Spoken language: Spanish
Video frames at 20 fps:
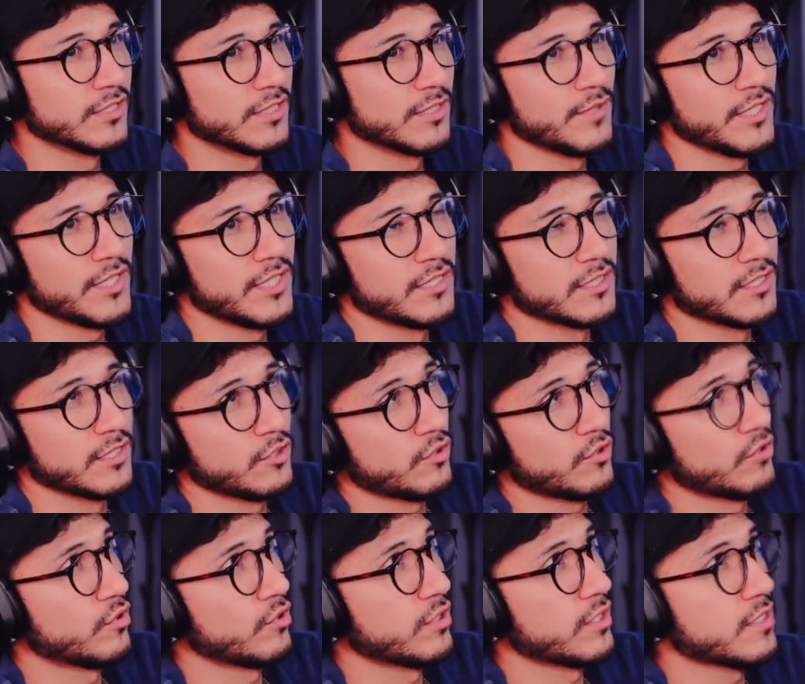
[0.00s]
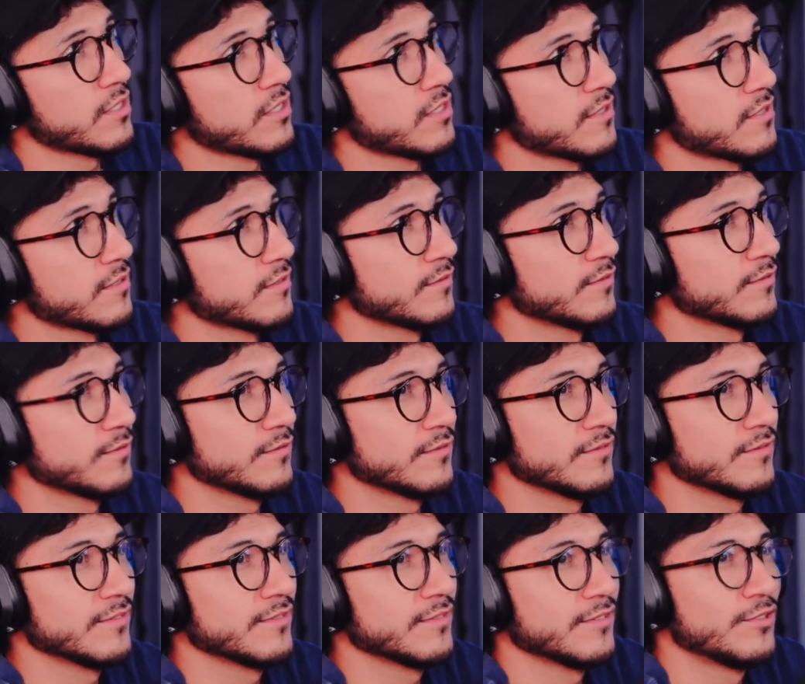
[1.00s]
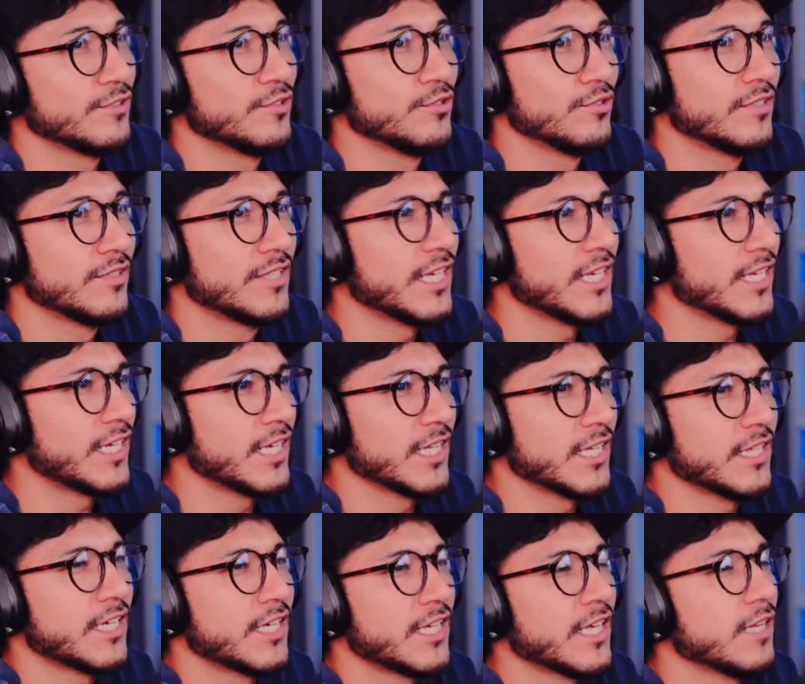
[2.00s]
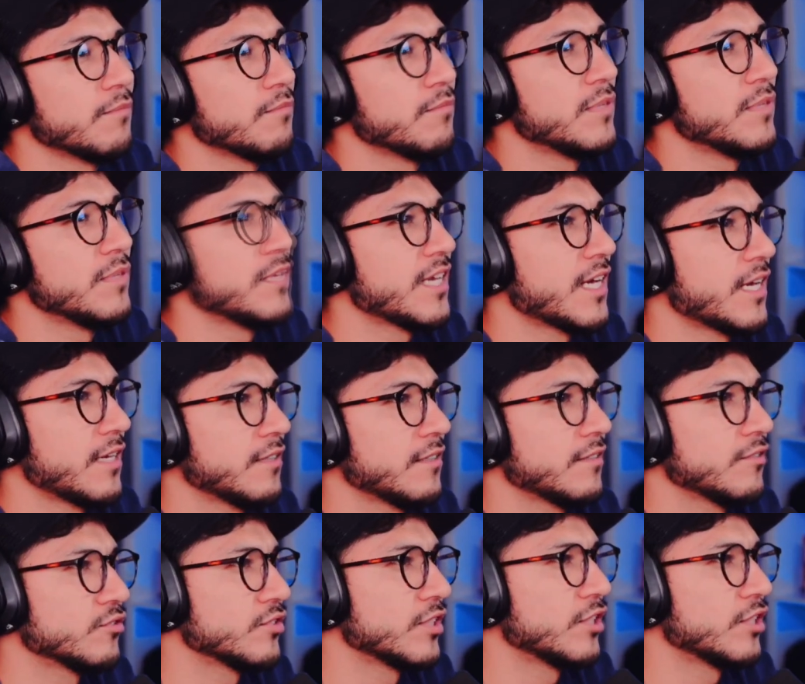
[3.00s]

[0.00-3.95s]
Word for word: honestamente, yo creo que... ¿Qué, envidia?